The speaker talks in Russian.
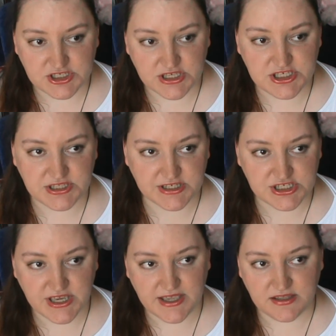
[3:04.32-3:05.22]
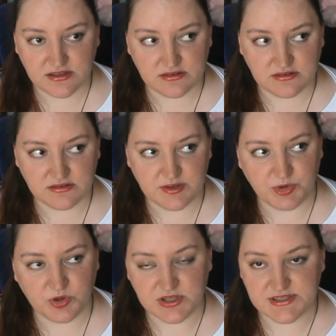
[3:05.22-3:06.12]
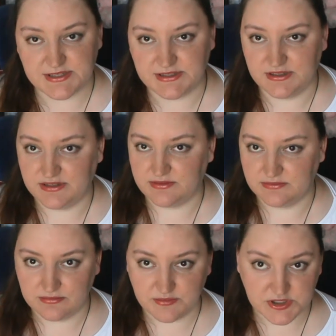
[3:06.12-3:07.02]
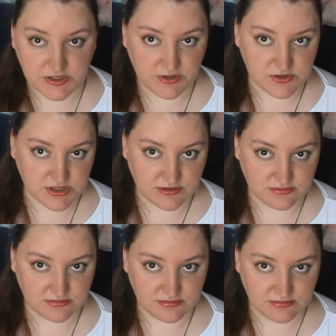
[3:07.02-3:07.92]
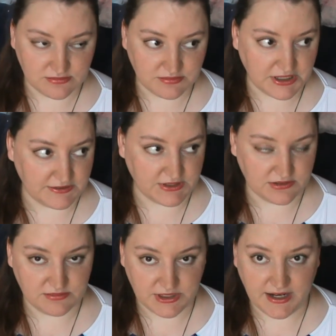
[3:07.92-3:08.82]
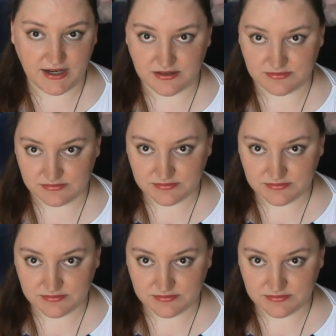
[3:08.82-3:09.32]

женщина рожает ребенка от сатаны. По-серьезки. Правда, реально.